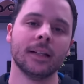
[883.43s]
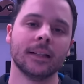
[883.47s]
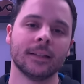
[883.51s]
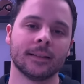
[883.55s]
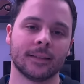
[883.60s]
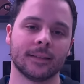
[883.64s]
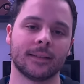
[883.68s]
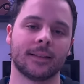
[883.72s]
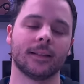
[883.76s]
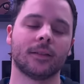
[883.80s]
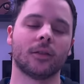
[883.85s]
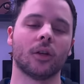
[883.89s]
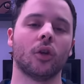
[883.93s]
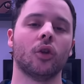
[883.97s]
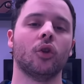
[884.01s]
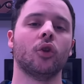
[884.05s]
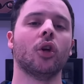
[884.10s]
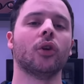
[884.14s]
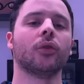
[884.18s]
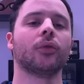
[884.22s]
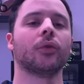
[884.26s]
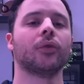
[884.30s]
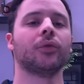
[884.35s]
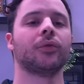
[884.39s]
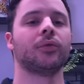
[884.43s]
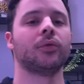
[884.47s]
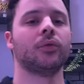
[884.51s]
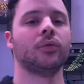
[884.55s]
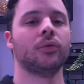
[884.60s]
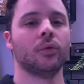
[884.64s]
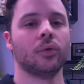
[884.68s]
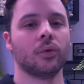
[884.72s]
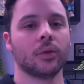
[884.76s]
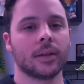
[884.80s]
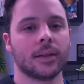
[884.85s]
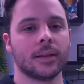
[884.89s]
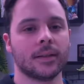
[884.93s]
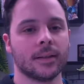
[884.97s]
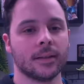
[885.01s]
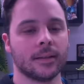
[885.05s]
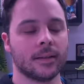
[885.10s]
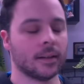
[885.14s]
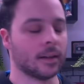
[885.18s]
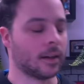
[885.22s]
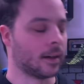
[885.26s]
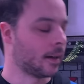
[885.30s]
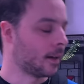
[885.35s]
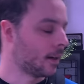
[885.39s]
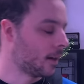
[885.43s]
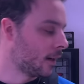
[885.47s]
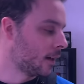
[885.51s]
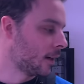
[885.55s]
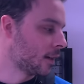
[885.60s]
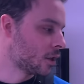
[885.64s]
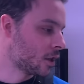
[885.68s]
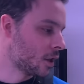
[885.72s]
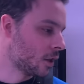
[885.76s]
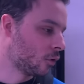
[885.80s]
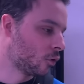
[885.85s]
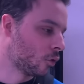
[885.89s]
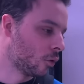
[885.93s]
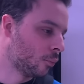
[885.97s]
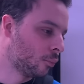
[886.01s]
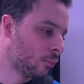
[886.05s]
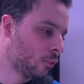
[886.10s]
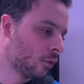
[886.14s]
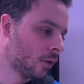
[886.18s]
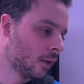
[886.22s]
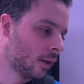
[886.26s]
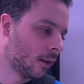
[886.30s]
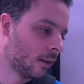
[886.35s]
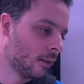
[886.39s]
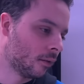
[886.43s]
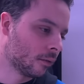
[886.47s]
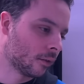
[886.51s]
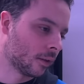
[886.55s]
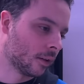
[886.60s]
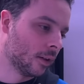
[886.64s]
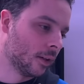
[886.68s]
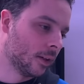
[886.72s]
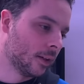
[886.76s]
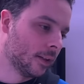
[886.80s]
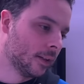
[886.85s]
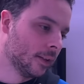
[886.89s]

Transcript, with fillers: c'était un autre studio qui s'était. Ah là, je l'ai sur le bout de la langue.